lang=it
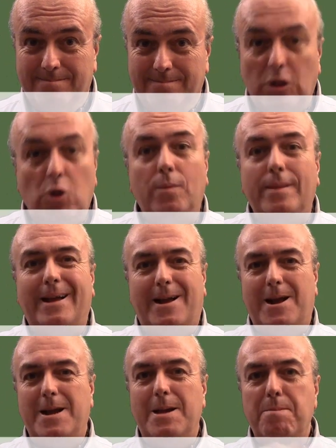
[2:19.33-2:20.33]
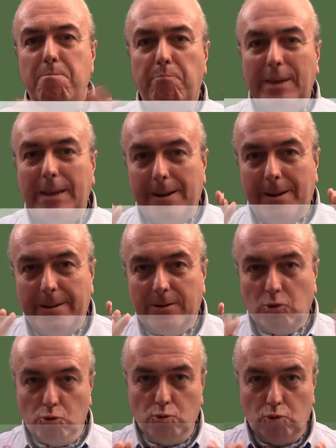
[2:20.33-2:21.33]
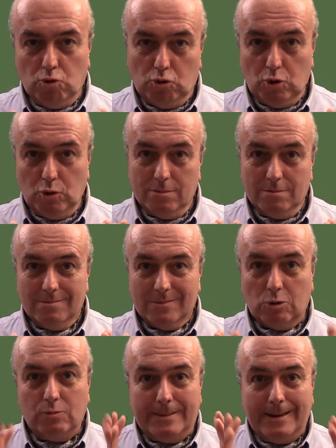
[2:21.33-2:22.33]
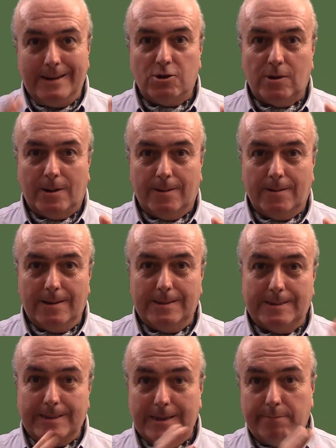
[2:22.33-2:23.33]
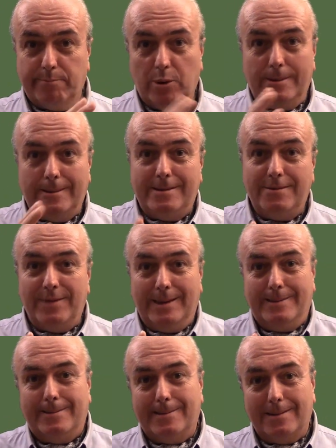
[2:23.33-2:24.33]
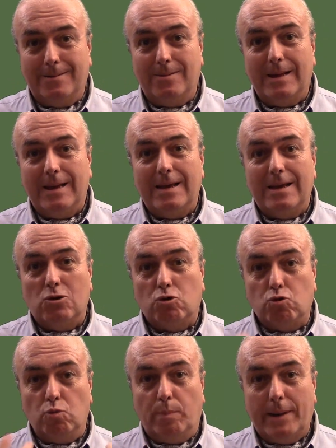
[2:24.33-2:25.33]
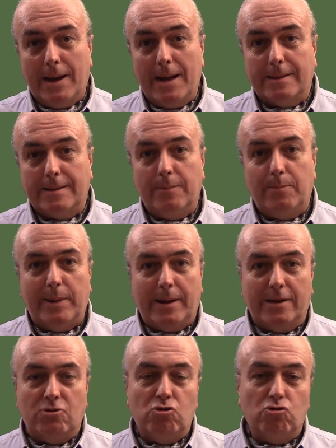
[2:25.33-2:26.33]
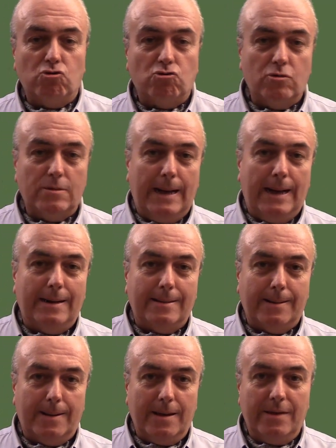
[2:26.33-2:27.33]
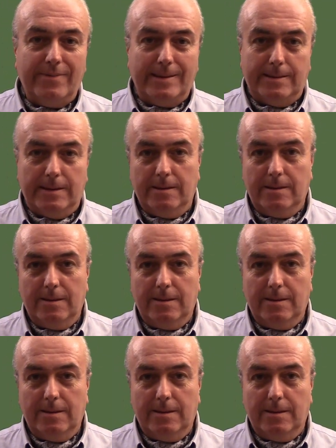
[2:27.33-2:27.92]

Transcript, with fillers: Non riempire tutto con delle certezze che poi diventano superate perché ci sono altri eventi.